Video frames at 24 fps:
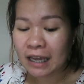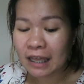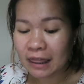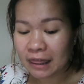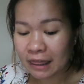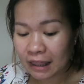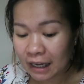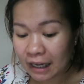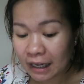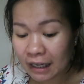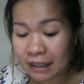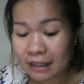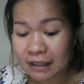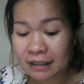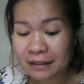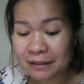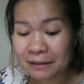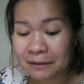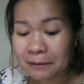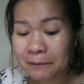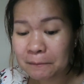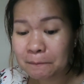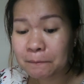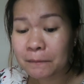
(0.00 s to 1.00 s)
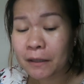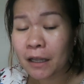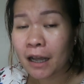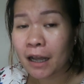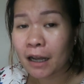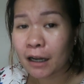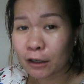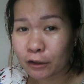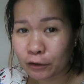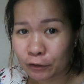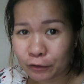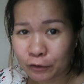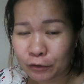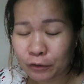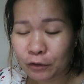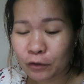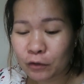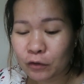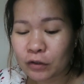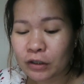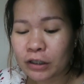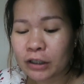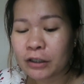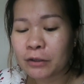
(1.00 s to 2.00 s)
And then, good to
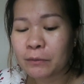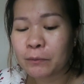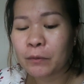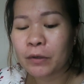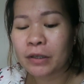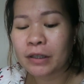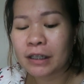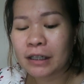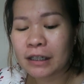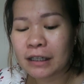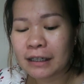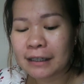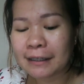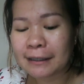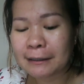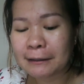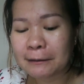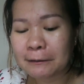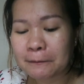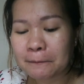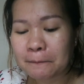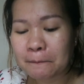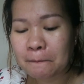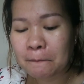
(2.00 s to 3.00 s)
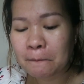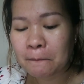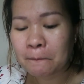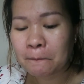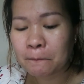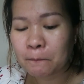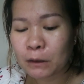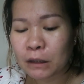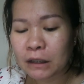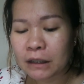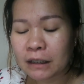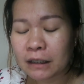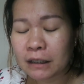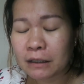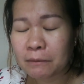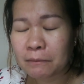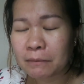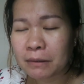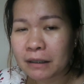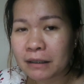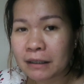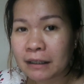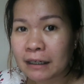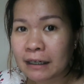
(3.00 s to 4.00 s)
go na yun. Pwede nang, ano, pwede nang
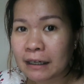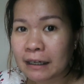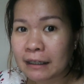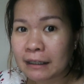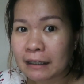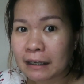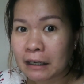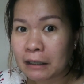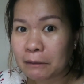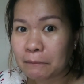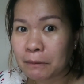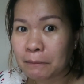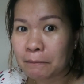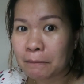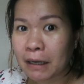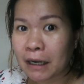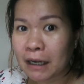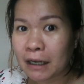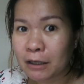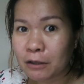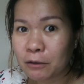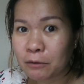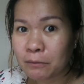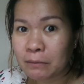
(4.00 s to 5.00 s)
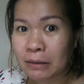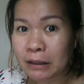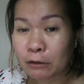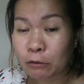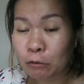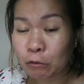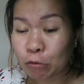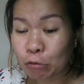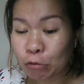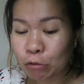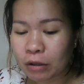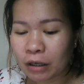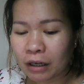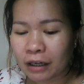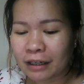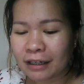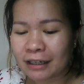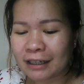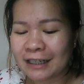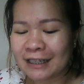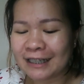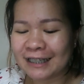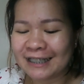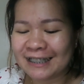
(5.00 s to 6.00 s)
matirhan kahit papano,
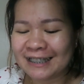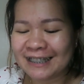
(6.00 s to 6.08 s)
matulugan.